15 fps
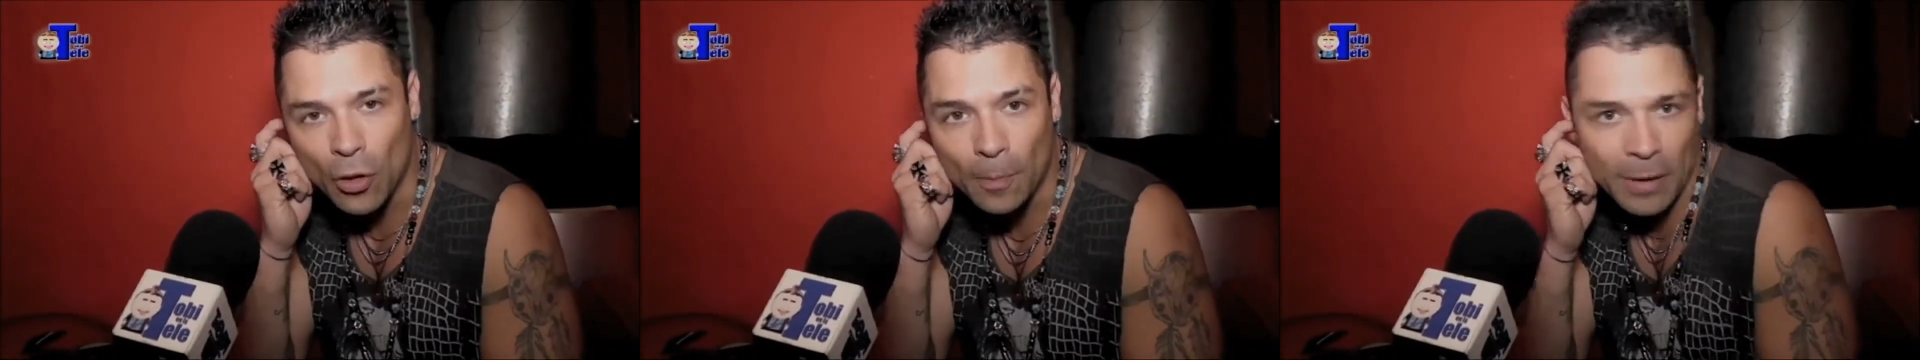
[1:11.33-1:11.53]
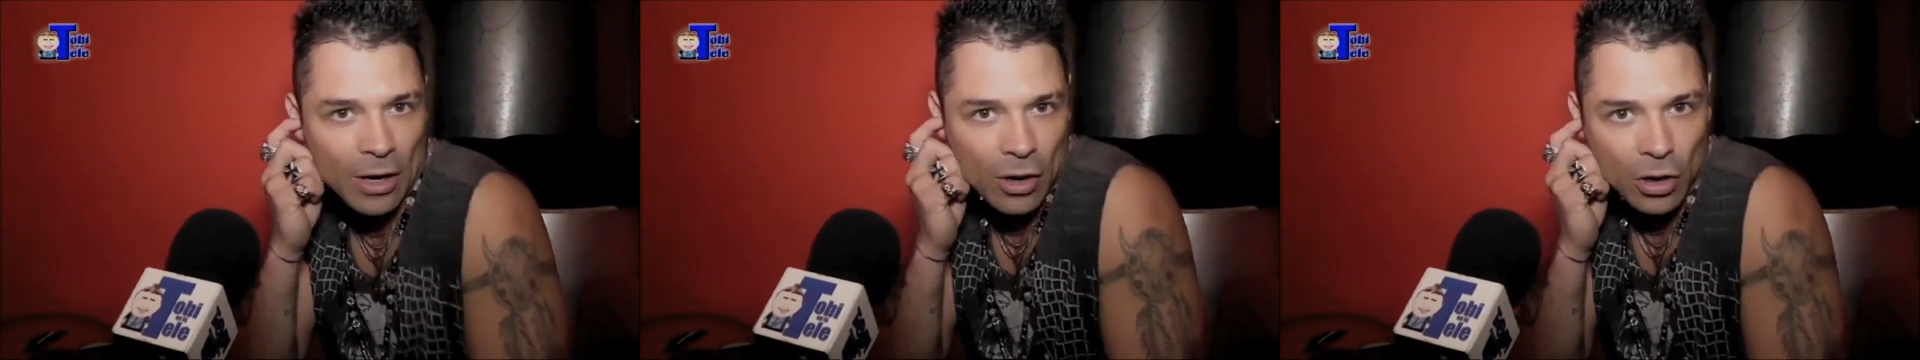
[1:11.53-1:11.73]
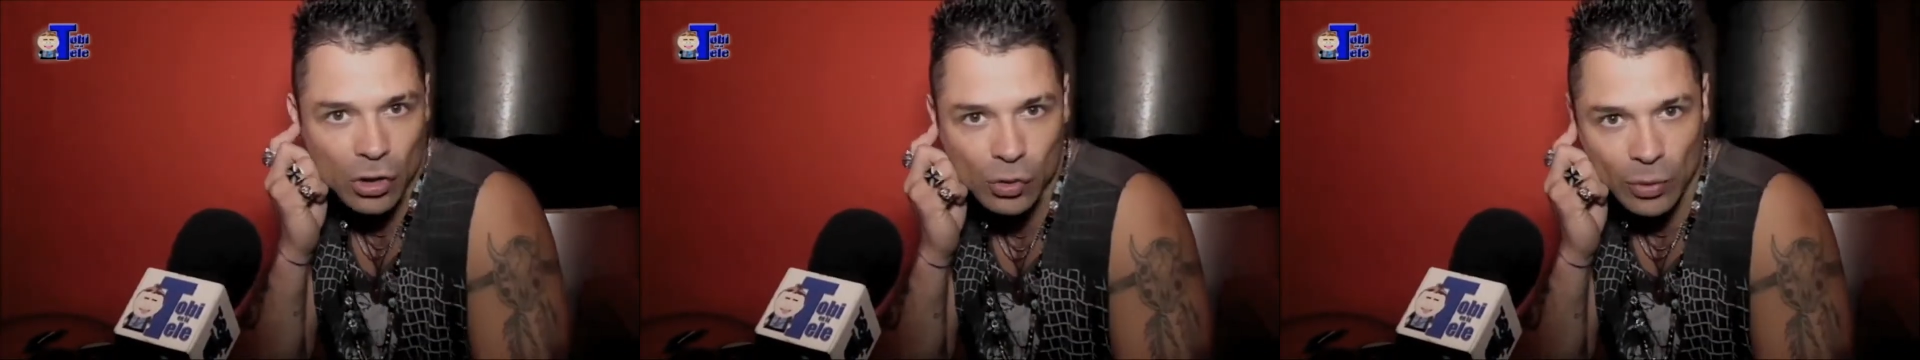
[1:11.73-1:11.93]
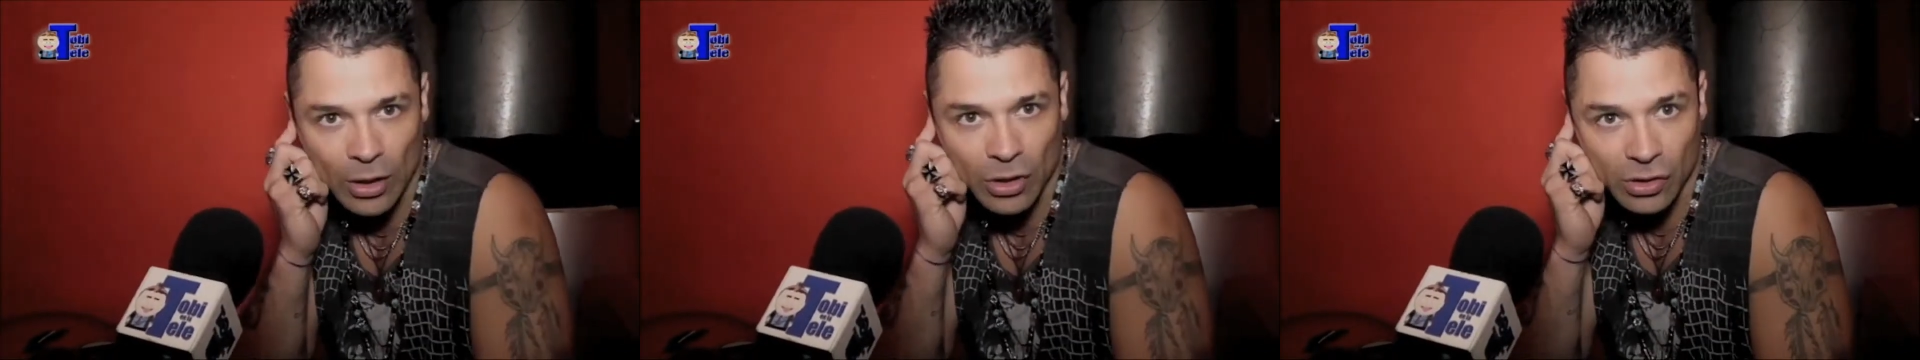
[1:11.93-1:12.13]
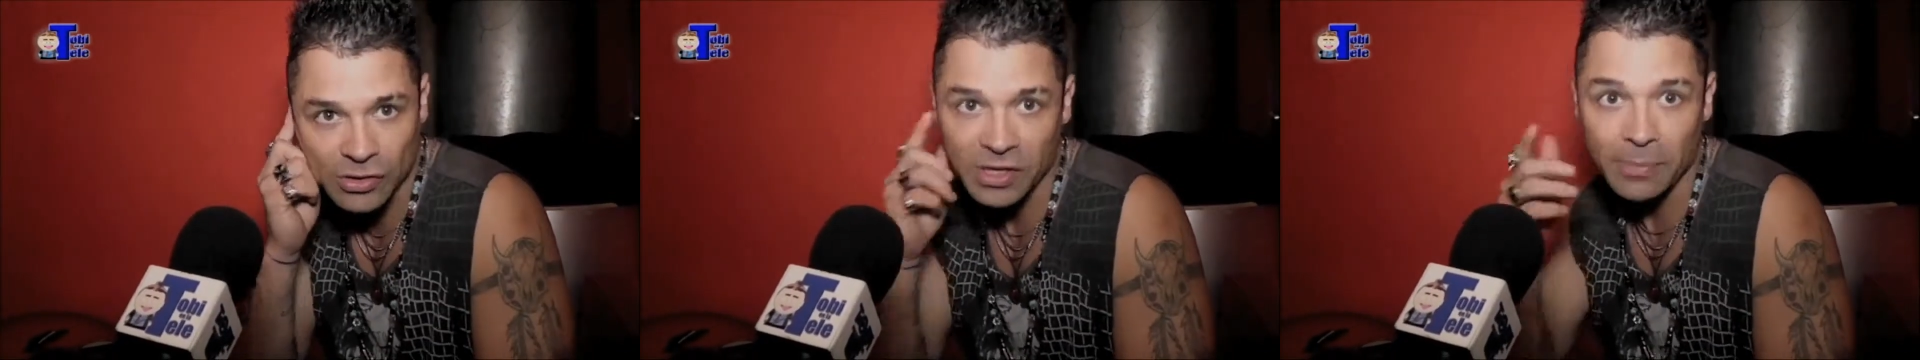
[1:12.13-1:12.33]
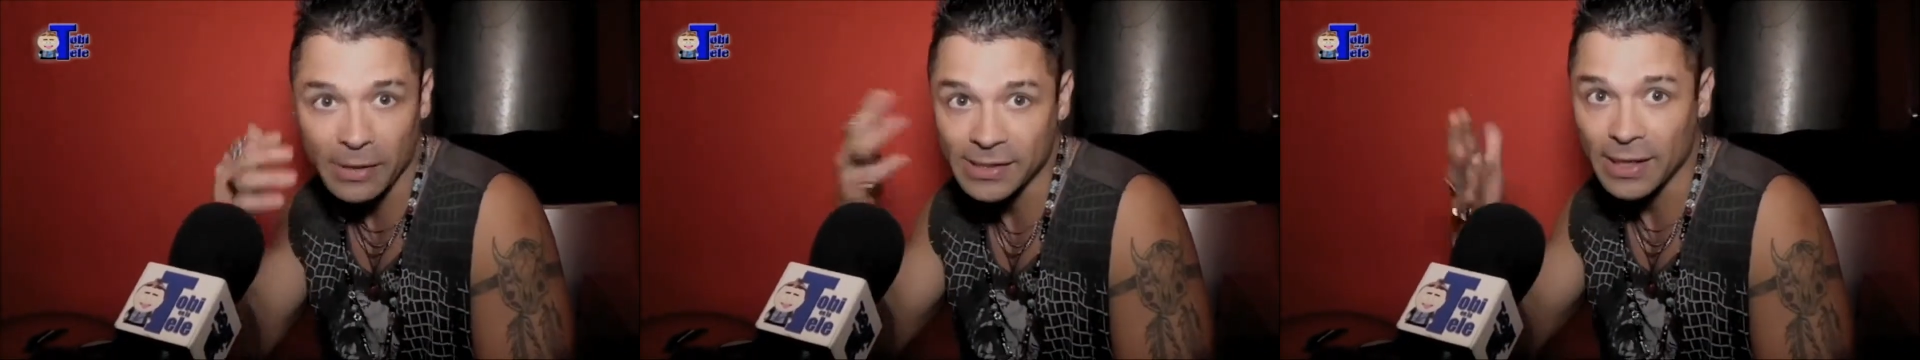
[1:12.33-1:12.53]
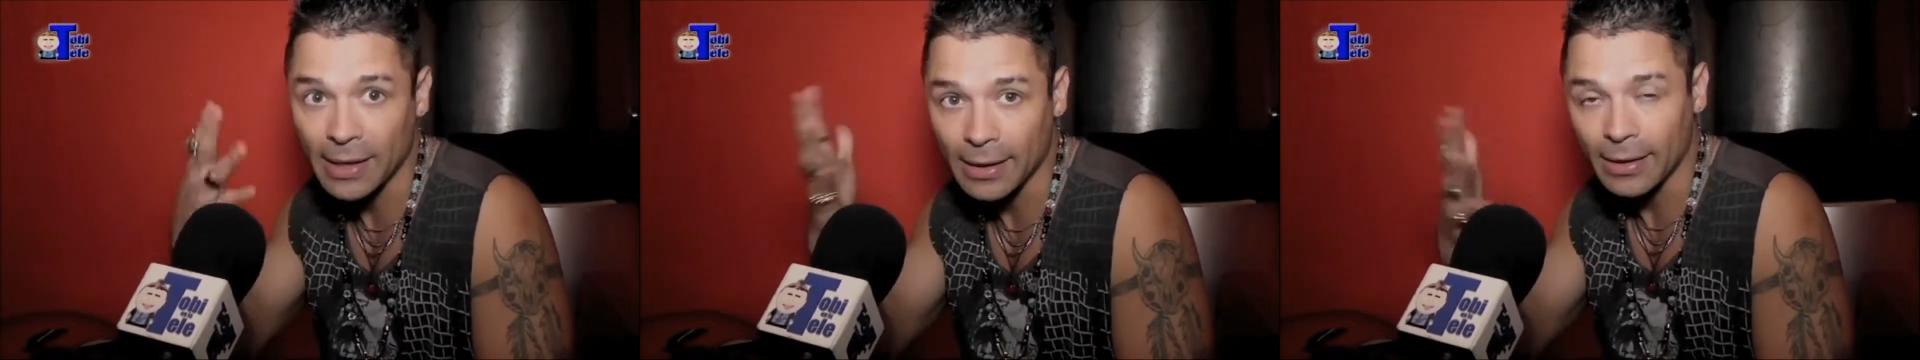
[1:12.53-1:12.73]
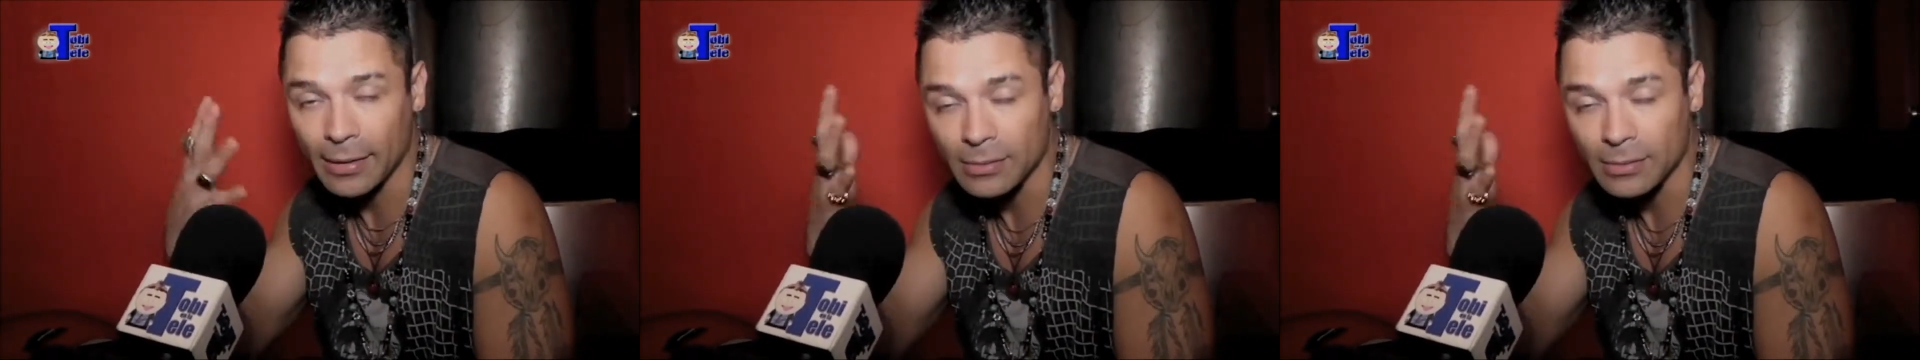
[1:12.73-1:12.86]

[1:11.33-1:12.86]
no pierdo los sueños, siempre se,